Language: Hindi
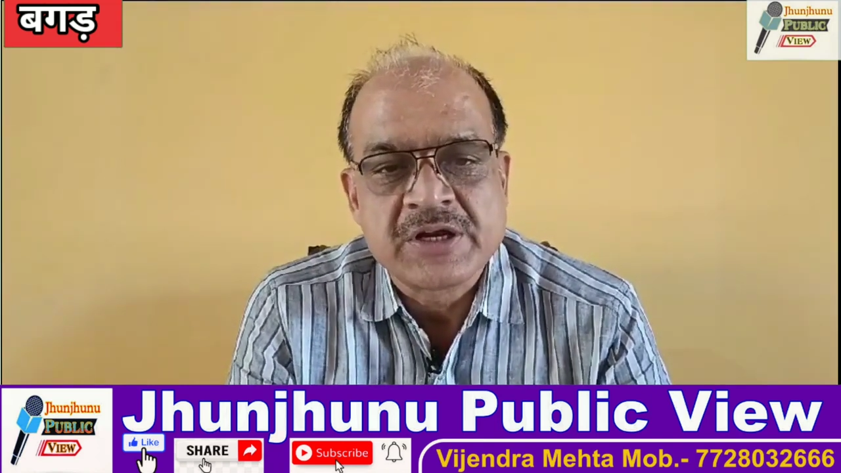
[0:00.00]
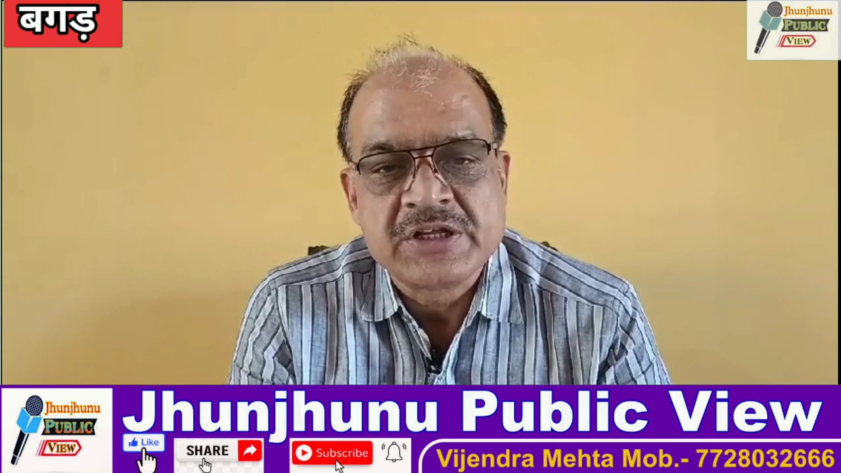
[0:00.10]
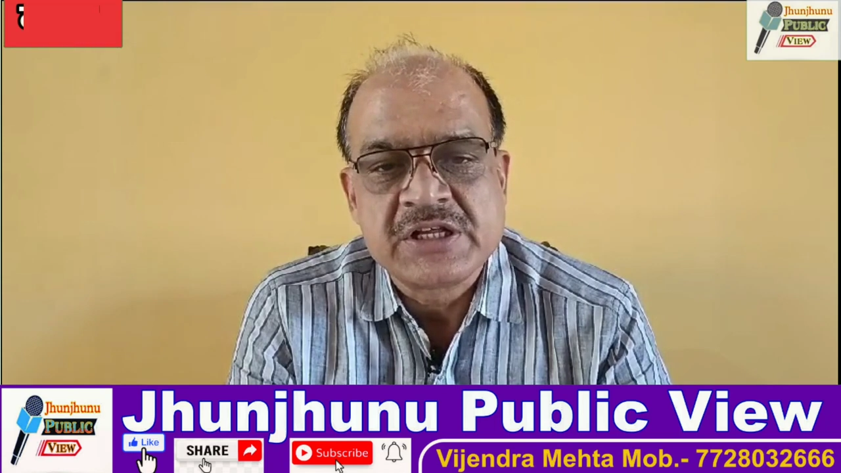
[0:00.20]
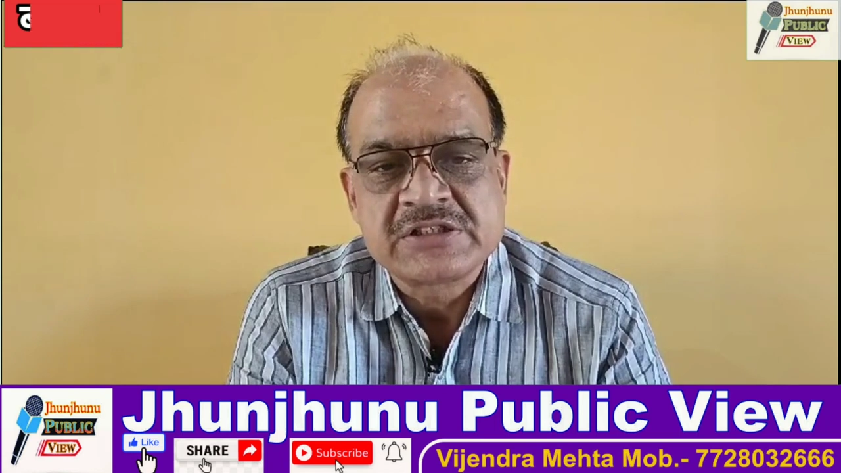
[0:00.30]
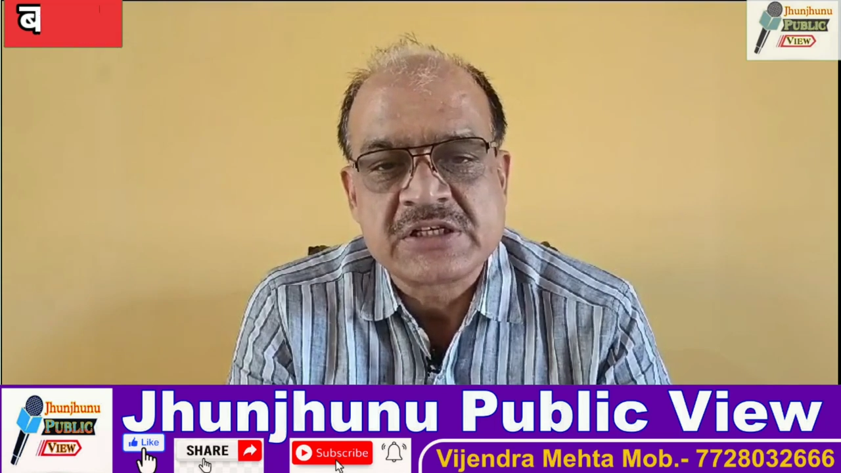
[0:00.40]

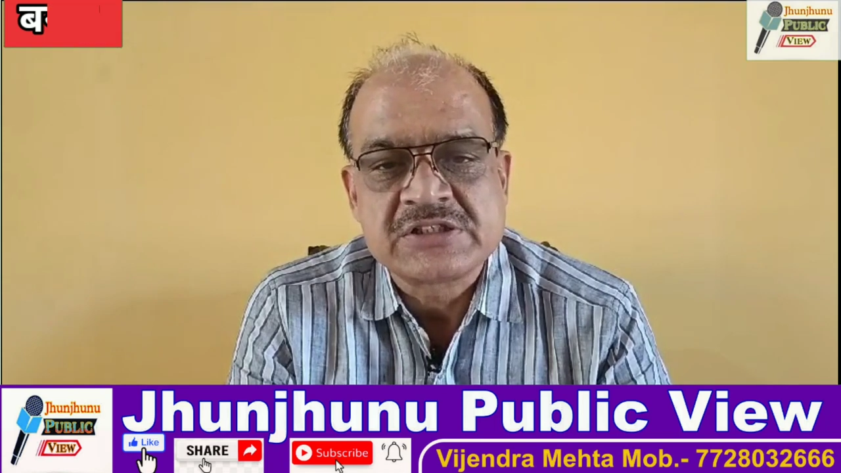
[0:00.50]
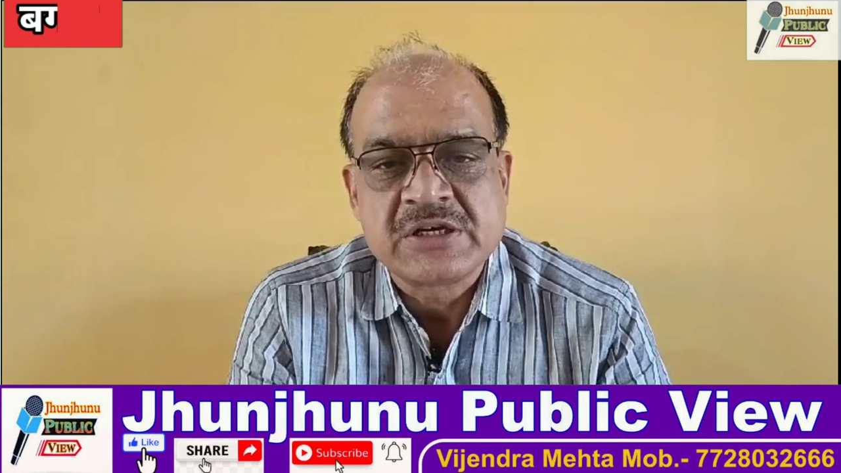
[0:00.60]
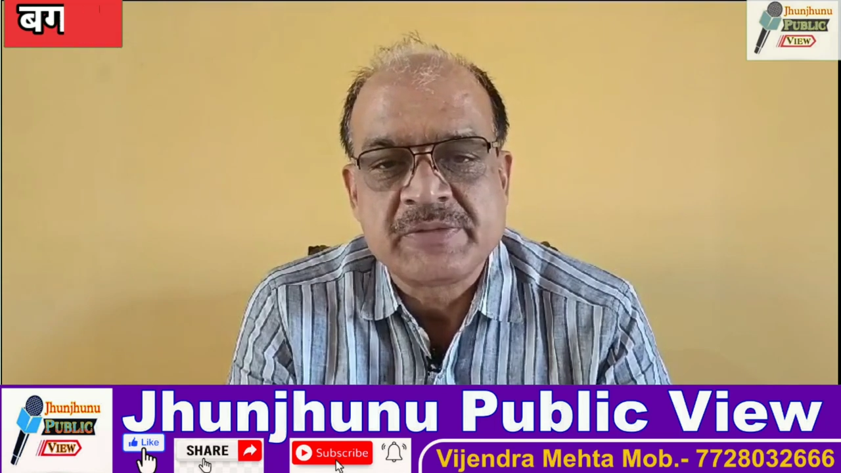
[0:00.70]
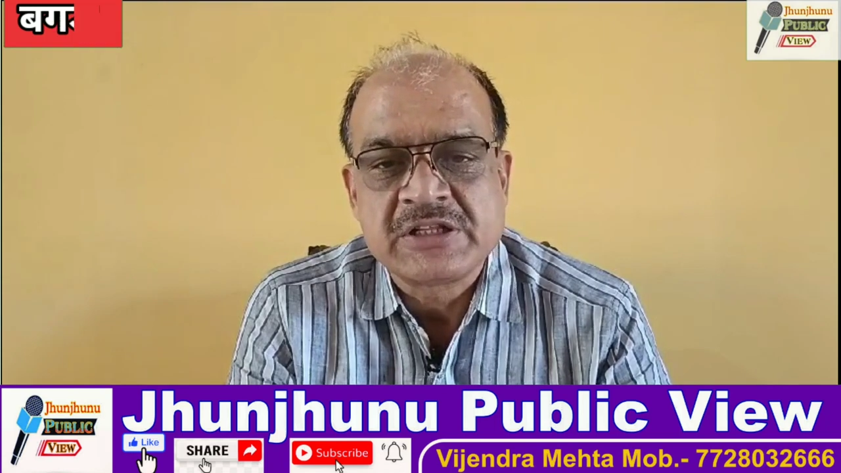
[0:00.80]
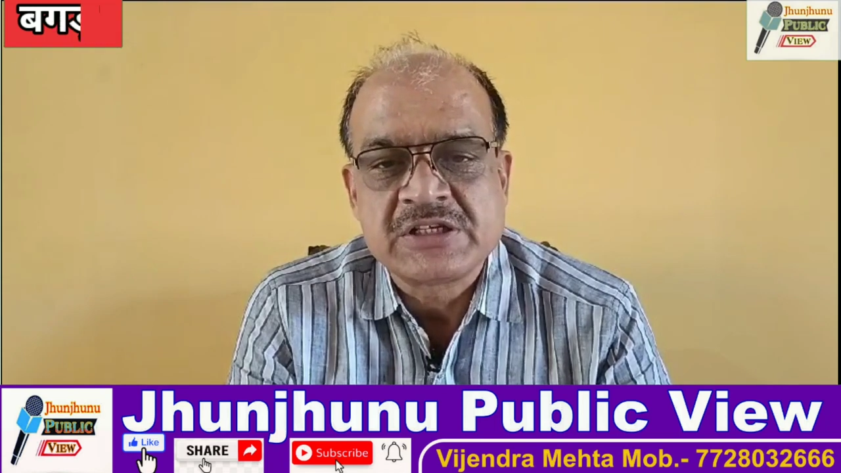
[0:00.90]
निदेशक
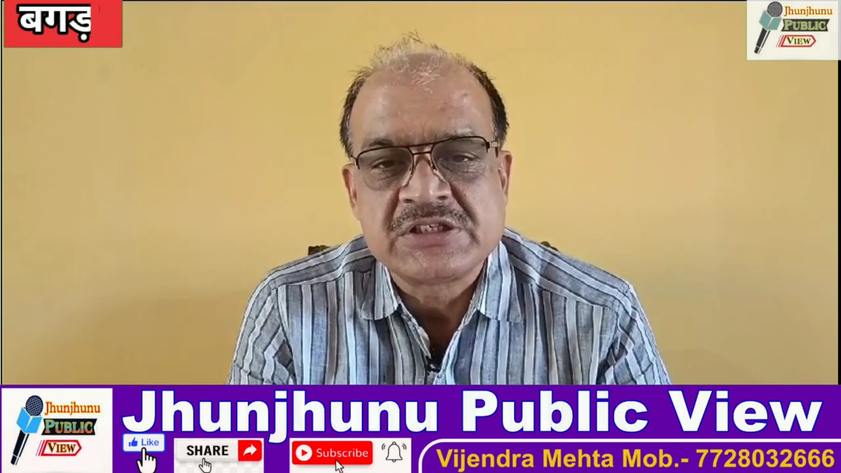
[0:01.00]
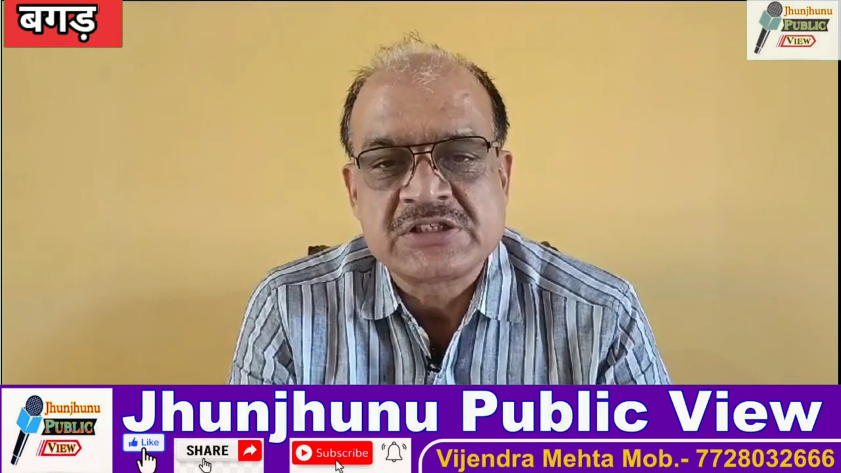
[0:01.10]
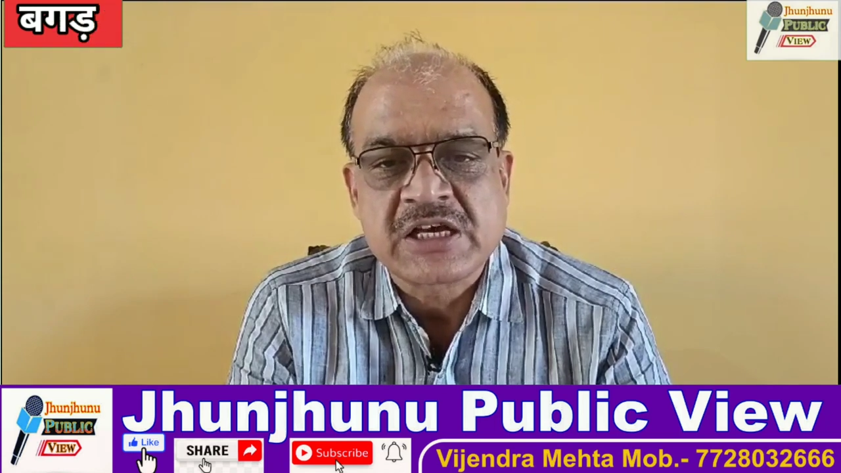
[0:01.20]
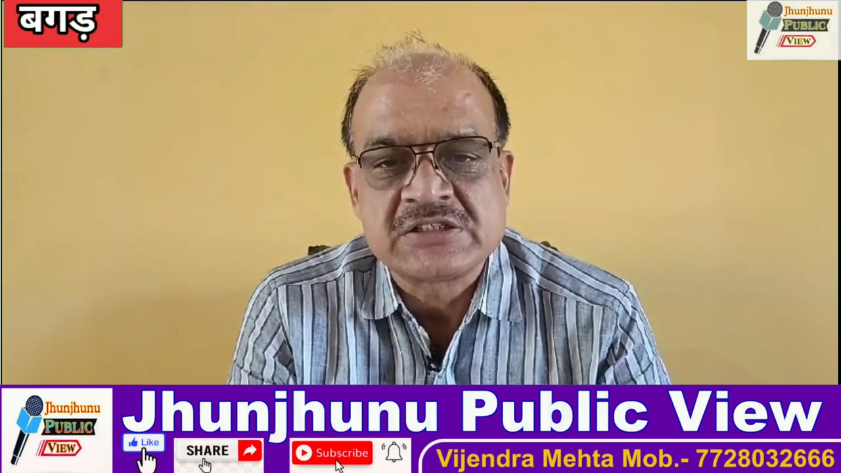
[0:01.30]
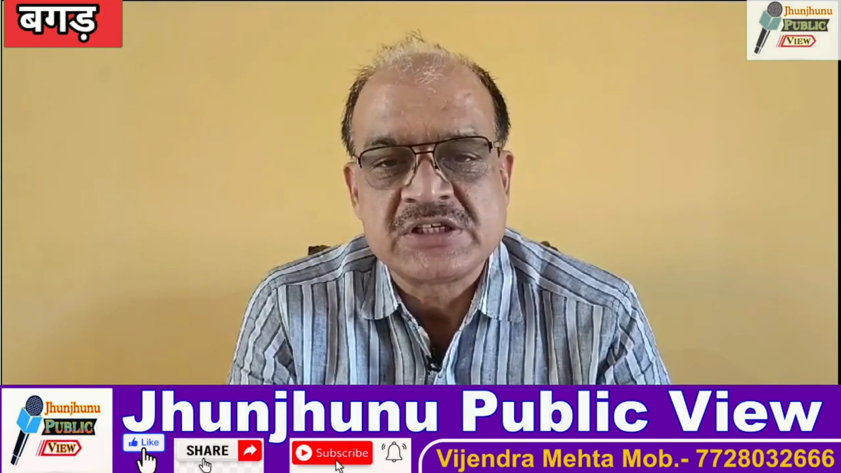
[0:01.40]
श्री महेंद्र जी
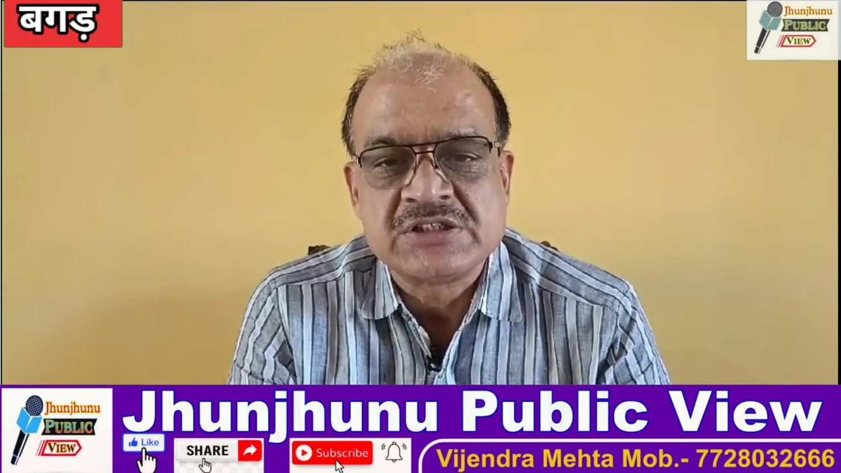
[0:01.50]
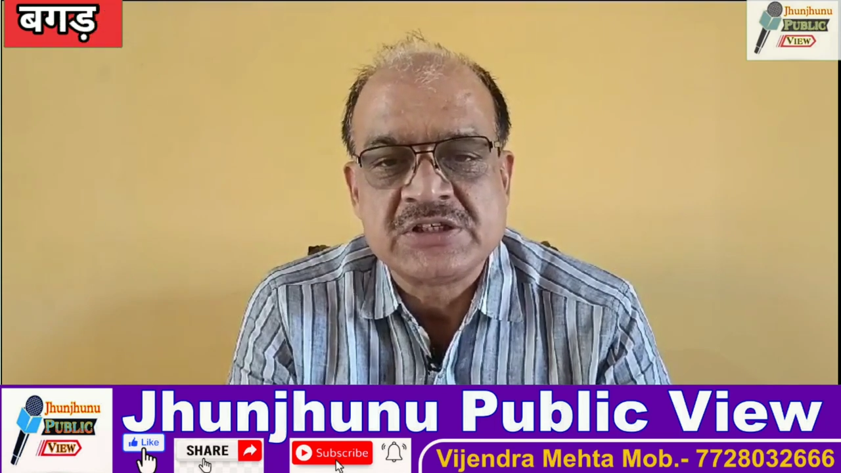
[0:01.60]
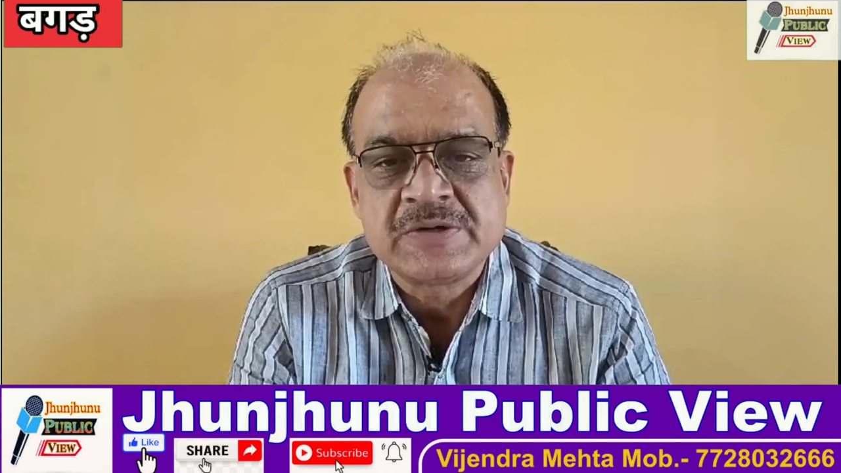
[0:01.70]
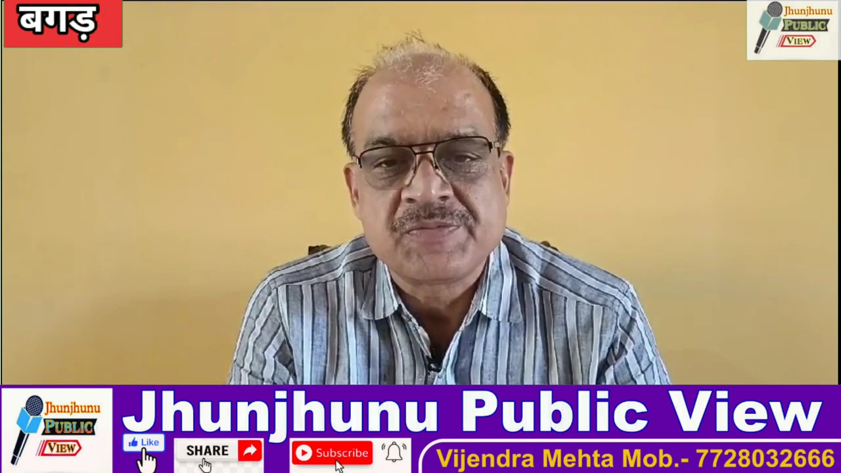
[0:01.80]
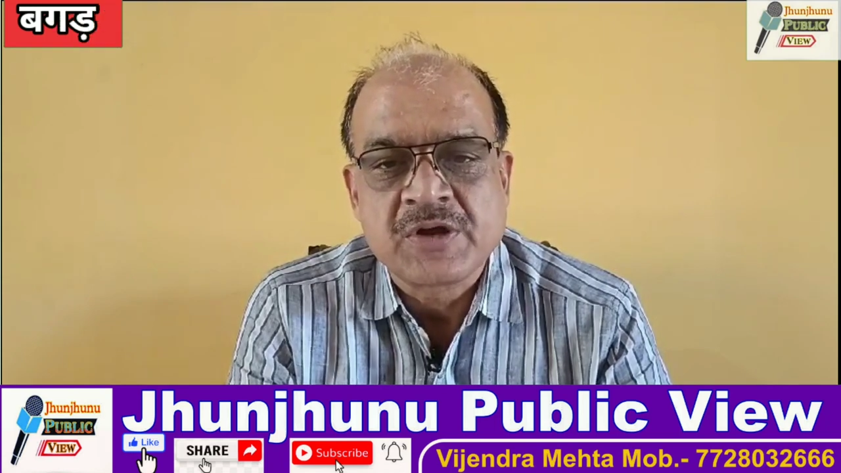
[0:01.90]
शास्त्री जी